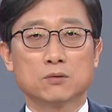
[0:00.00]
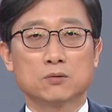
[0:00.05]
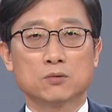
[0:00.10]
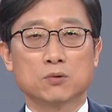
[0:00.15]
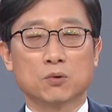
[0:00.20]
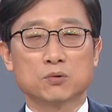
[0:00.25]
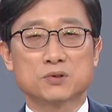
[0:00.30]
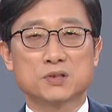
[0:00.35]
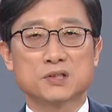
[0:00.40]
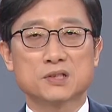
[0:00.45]

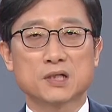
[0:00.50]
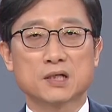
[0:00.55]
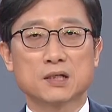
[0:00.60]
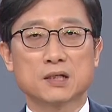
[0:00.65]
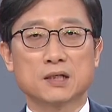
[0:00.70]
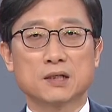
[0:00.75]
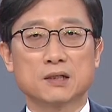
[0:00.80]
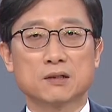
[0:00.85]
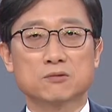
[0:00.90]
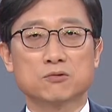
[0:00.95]

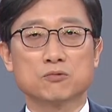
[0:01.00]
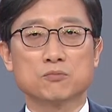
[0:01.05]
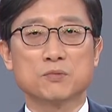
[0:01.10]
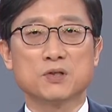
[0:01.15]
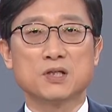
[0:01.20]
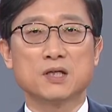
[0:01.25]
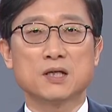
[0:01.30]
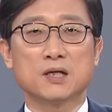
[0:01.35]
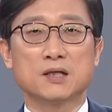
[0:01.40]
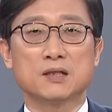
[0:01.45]
통치자가
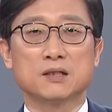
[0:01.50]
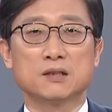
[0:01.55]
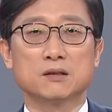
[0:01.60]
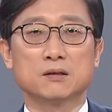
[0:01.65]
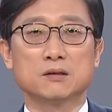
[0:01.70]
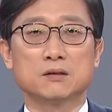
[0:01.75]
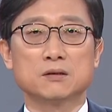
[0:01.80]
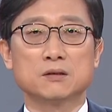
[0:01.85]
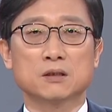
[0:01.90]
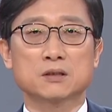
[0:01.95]
국민이
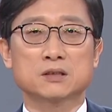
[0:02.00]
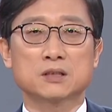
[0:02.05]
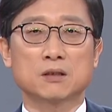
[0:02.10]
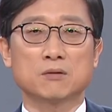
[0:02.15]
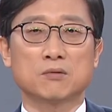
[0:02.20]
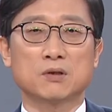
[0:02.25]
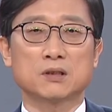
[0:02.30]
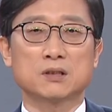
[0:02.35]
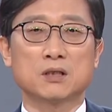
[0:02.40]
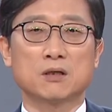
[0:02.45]
아닌
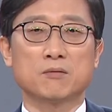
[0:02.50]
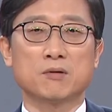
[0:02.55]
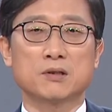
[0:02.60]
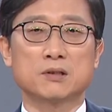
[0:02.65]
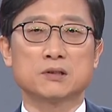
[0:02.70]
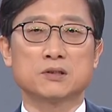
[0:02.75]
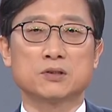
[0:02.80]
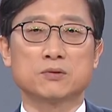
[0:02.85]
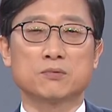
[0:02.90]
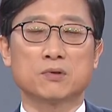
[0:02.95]
역사와
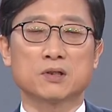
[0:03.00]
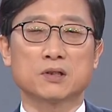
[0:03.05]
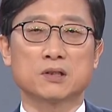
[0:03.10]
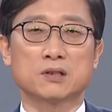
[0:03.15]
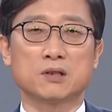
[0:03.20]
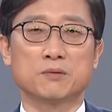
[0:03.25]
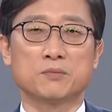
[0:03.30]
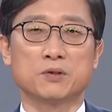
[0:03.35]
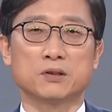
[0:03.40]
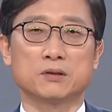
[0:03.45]
대화를 시도하게
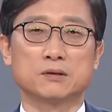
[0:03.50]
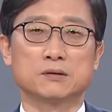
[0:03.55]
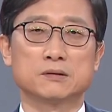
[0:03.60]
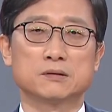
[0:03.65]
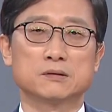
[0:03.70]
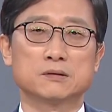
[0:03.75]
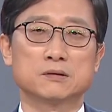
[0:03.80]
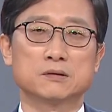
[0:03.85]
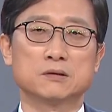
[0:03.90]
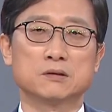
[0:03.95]
되면
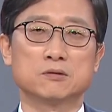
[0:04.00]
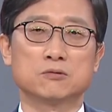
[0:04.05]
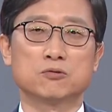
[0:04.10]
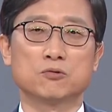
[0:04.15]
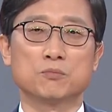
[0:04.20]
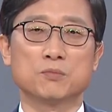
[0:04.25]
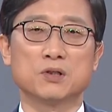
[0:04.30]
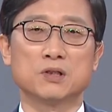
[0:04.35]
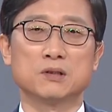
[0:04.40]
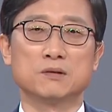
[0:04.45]
그
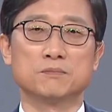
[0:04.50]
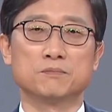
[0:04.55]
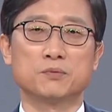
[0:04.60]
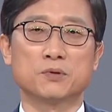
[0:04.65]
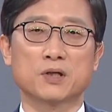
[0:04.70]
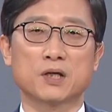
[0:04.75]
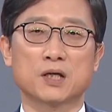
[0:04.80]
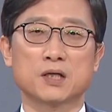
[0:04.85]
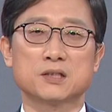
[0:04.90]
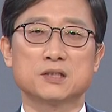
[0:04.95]
국민은
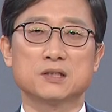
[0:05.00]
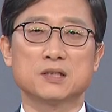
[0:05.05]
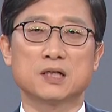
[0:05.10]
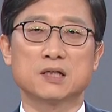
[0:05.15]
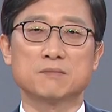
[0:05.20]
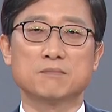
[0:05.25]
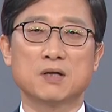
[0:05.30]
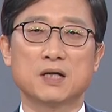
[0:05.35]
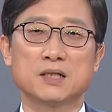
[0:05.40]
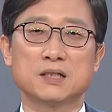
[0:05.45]

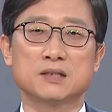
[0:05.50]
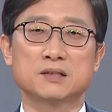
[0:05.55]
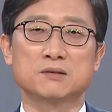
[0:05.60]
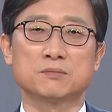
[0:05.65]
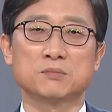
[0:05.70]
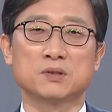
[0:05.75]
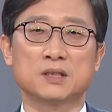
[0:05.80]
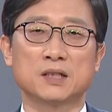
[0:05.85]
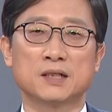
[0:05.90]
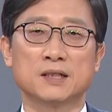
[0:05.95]
불행해진다는 말이
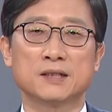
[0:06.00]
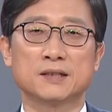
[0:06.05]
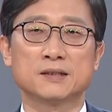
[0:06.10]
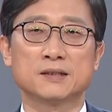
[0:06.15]
있습니다.